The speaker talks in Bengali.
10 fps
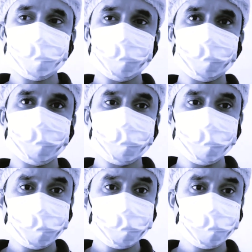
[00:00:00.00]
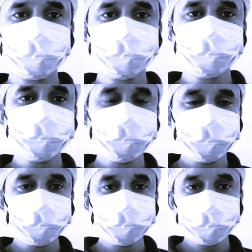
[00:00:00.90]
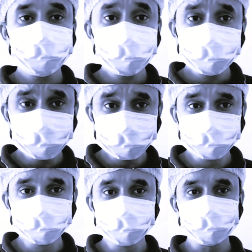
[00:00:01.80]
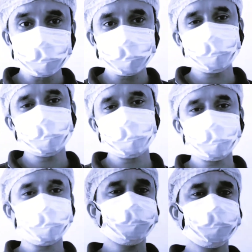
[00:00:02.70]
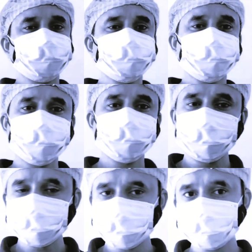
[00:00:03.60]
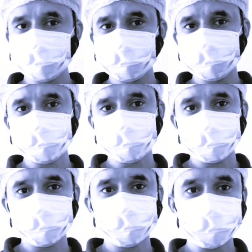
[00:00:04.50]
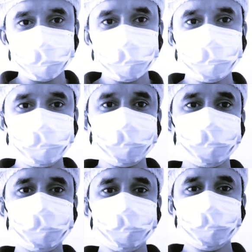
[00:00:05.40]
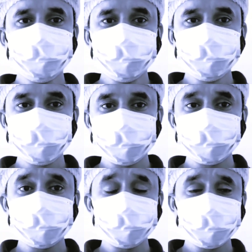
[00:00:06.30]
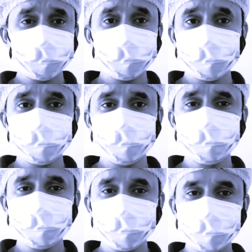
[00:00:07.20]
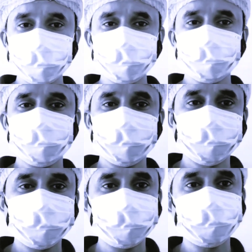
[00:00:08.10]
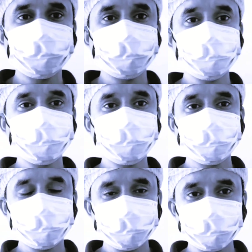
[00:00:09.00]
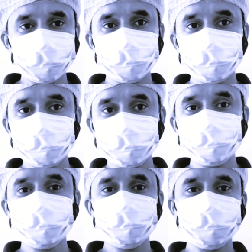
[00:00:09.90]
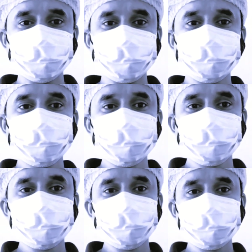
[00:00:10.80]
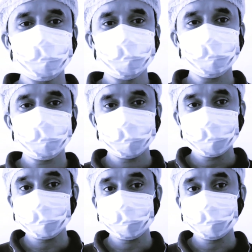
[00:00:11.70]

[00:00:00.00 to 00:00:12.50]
যখন তার অতিরিক্ত বেনিফিট আছে ব্রেকফাস্টের জন্য গোটা শস্য দিয়ে ডিম খাওয়া মানুষের দিনে তাদের কম ক্যালোরি খেতে দেখা গেছে সম্পূর্ণ ডিম খাওয়া ভয় পাবেন না কারণ